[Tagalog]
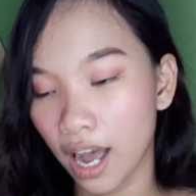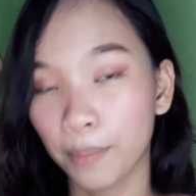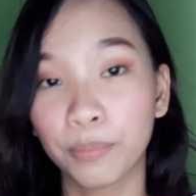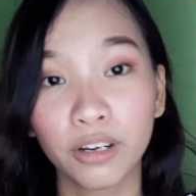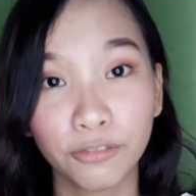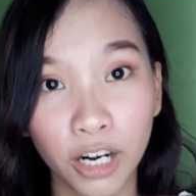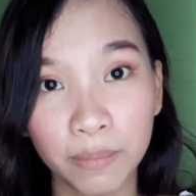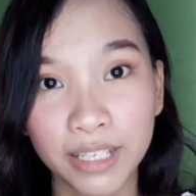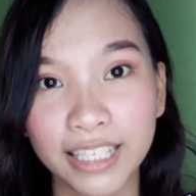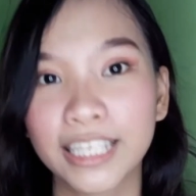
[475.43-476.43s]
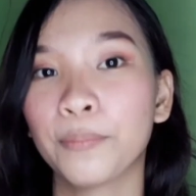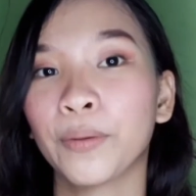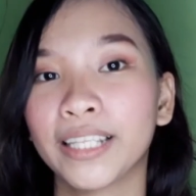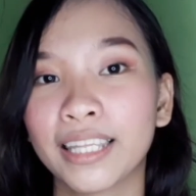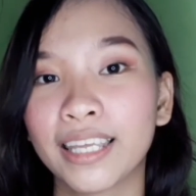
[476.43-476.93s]
uh, performance niya
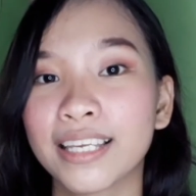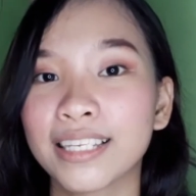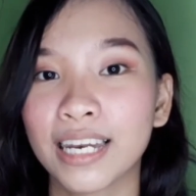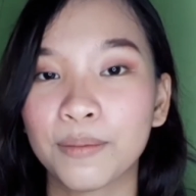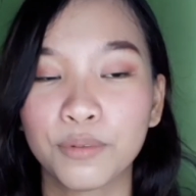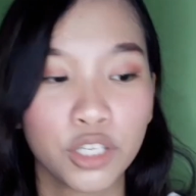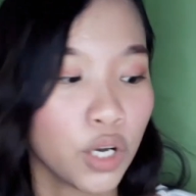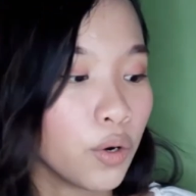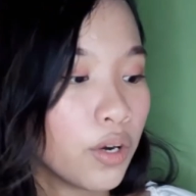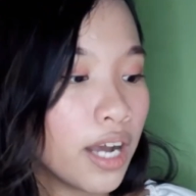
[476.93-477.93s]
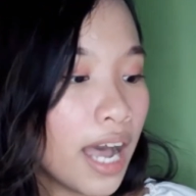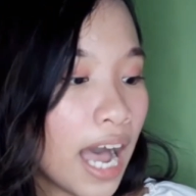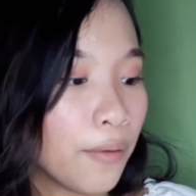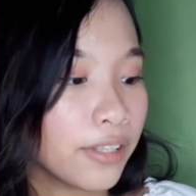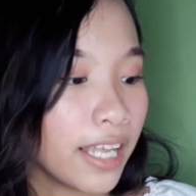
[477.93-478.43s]
pagdating sa lips. So
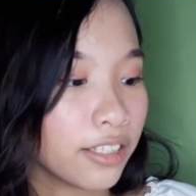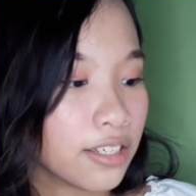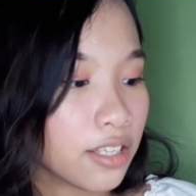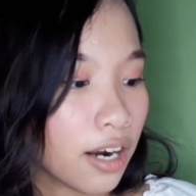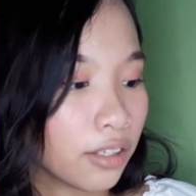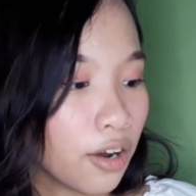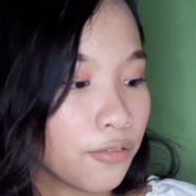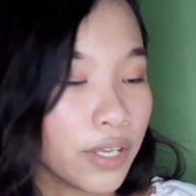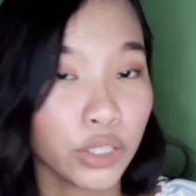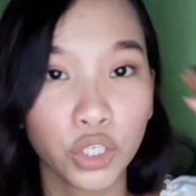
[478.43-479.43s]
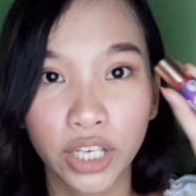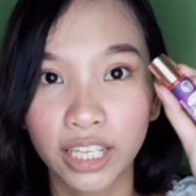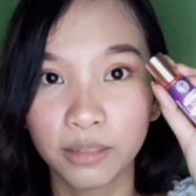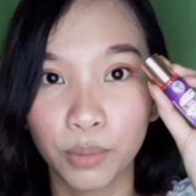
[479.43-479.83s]
I would like to start off in the shade